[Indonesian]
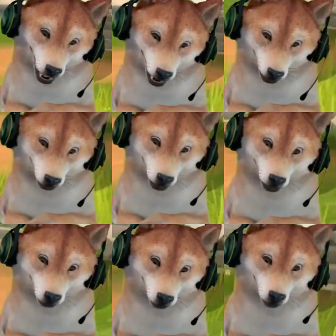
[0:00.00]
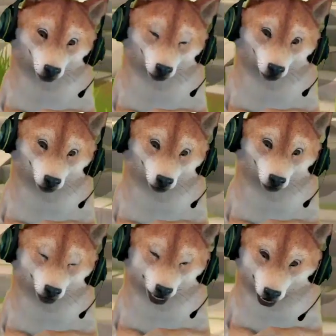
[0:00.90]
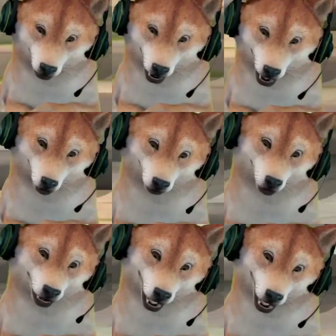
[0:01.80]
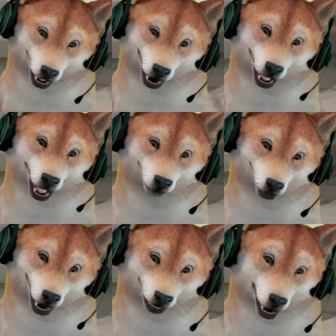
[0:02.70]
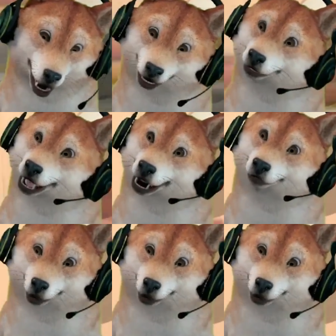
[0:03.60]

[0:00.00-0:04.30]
jadi jurus yang dipakai pertama kali itu bisa